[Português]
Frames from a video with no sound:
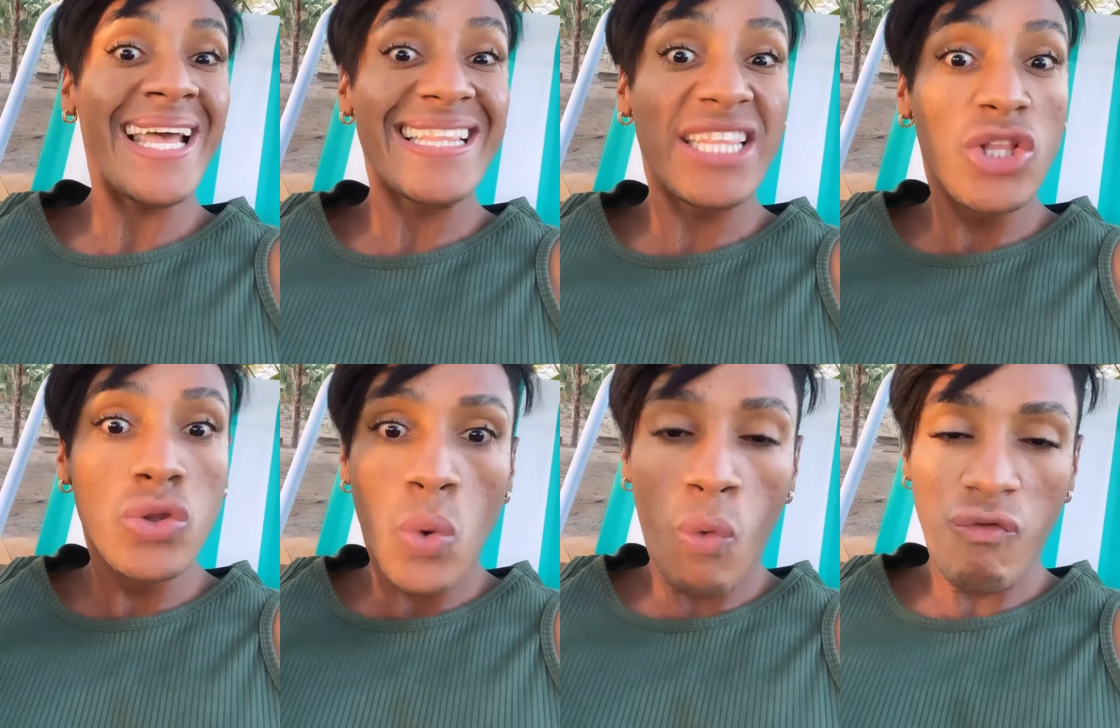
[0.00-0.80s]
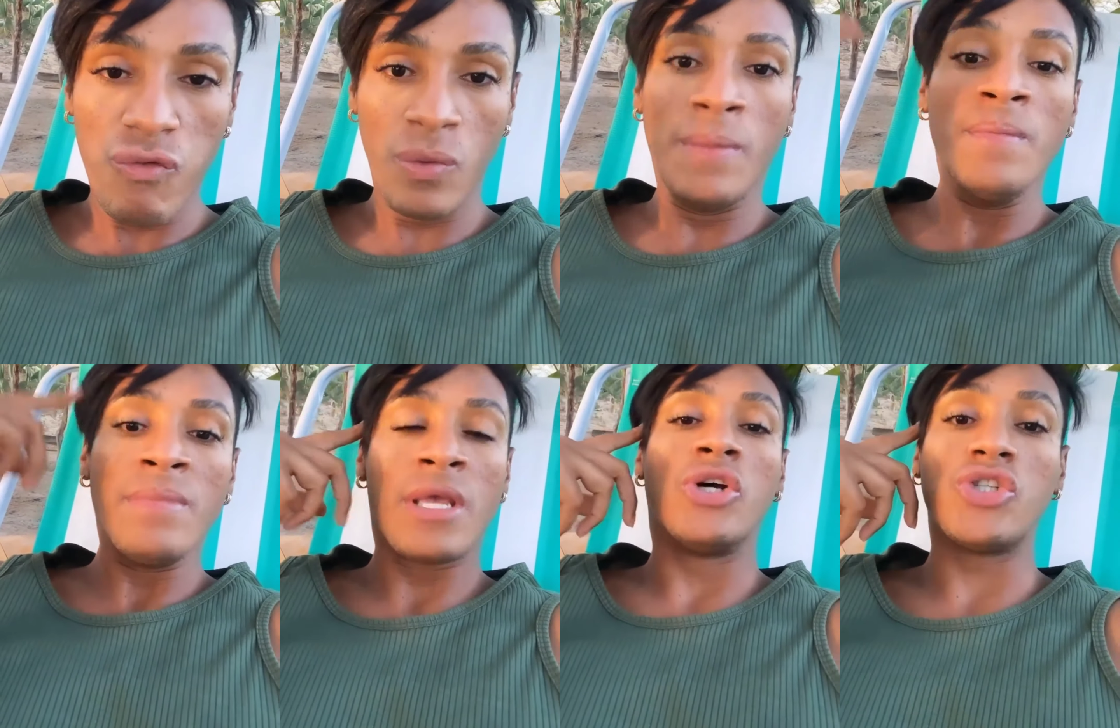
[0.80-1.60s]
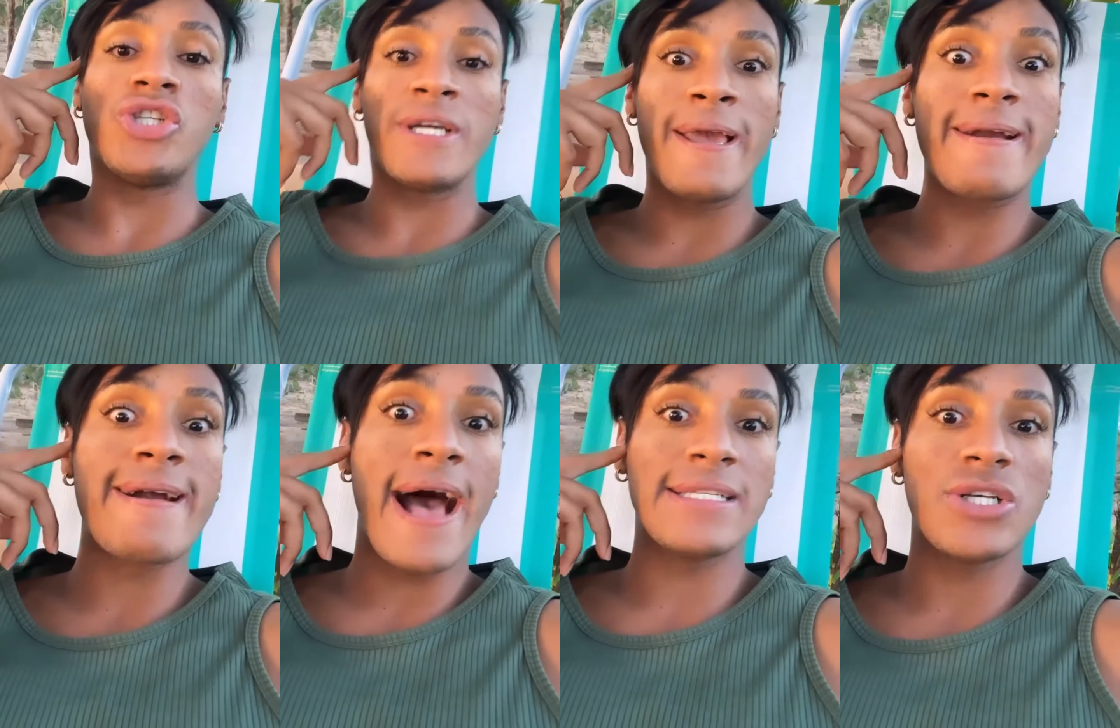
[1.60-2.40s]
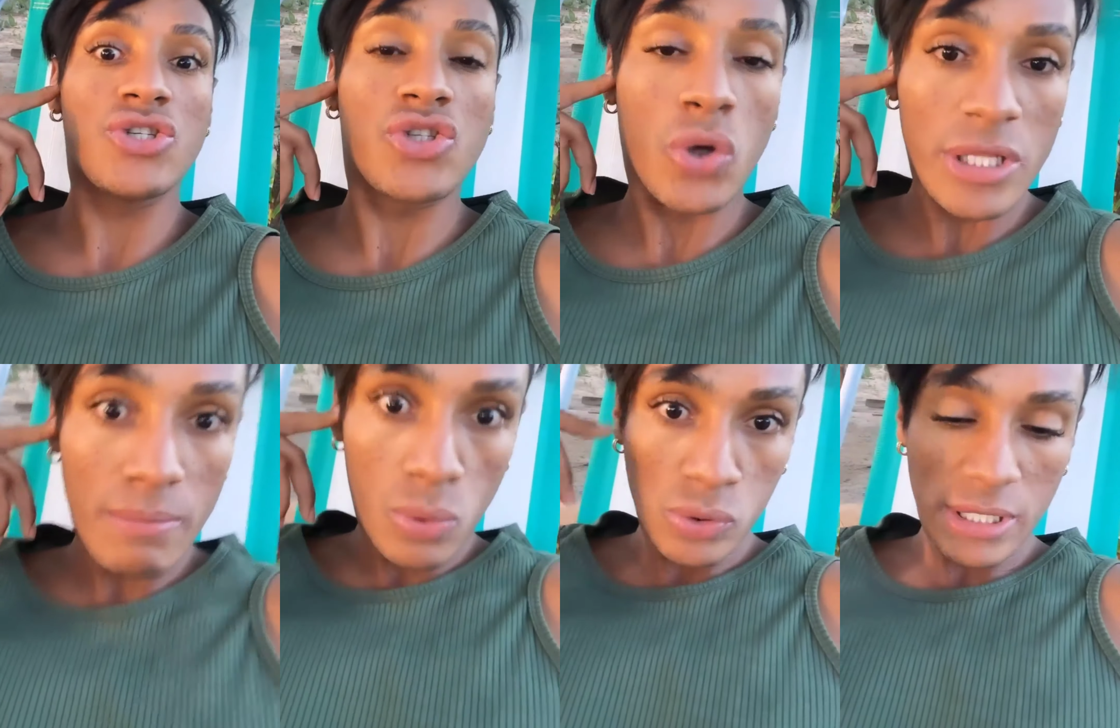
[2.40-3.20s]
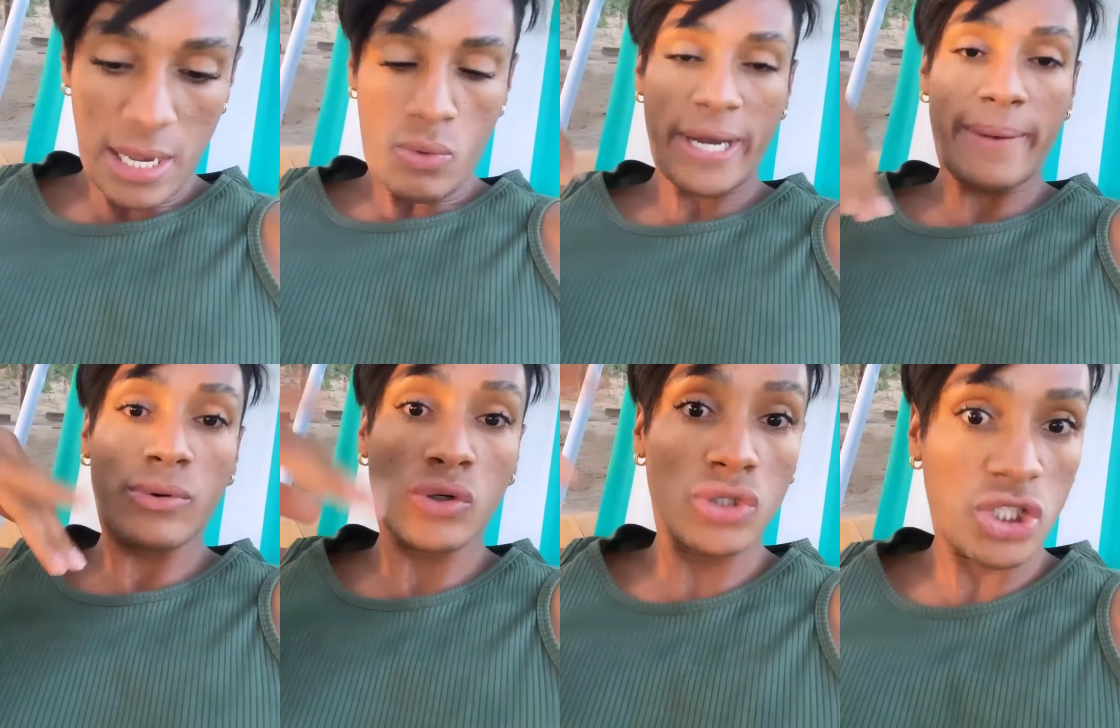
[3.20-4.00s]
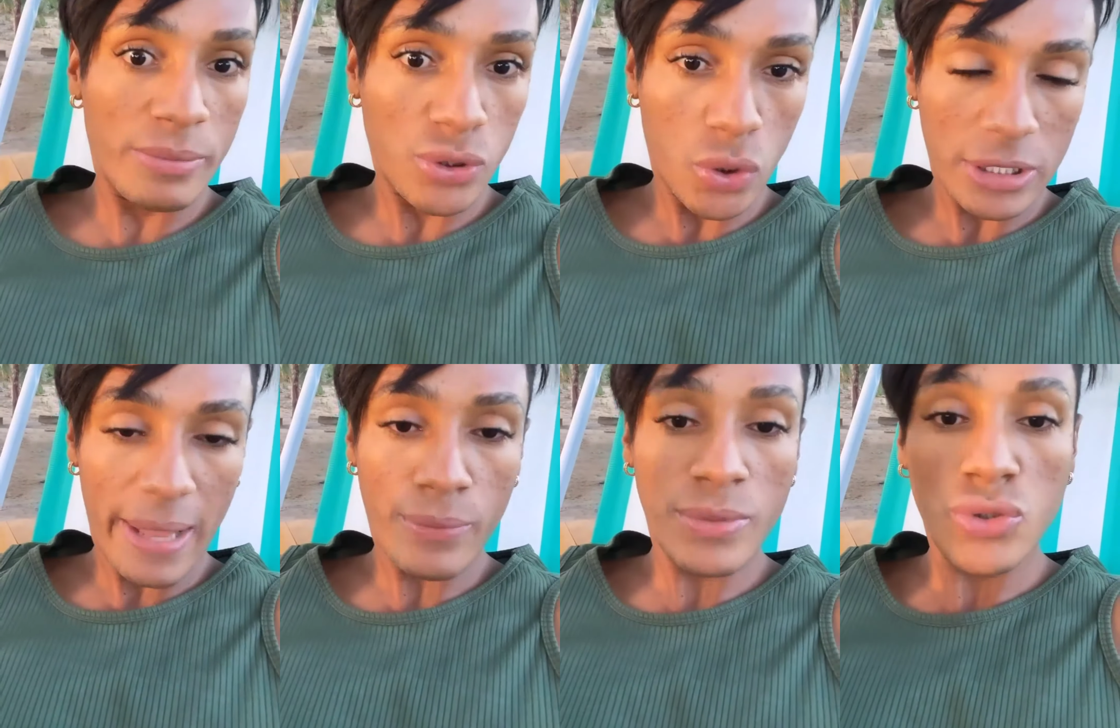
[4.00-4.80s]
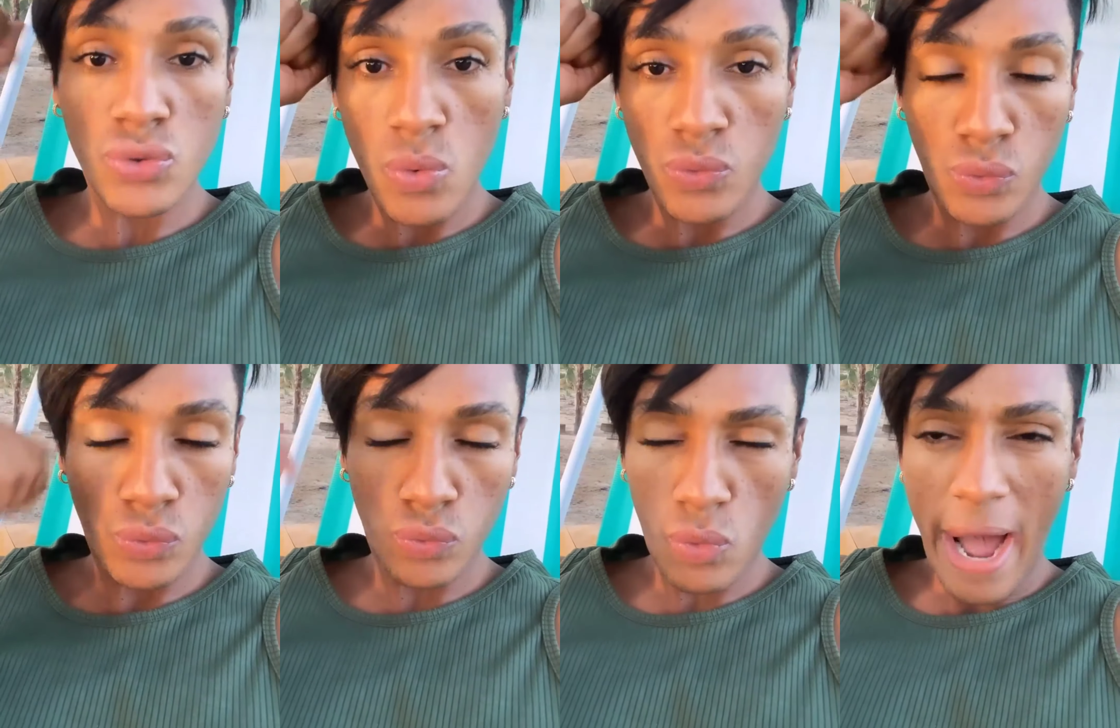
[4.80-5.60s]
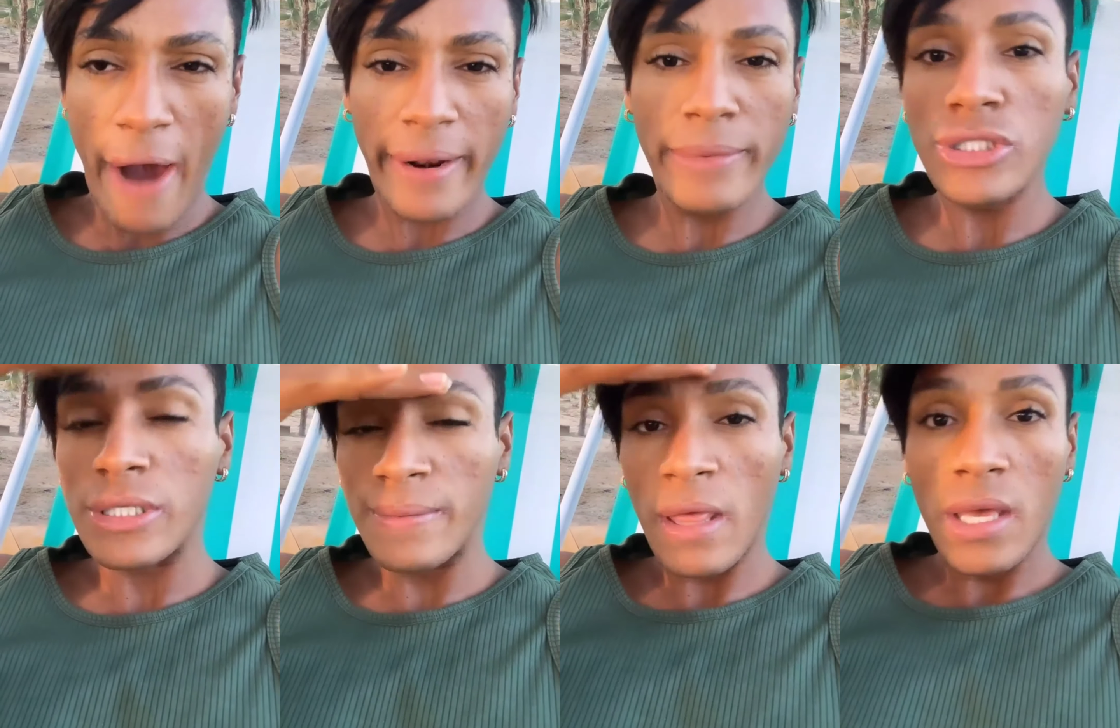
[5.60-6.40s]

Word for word: De novo, cheguei em casa só de blusa e a cueca. Porque eu deixei meu short lá no meio do, do, do curral, né, menina?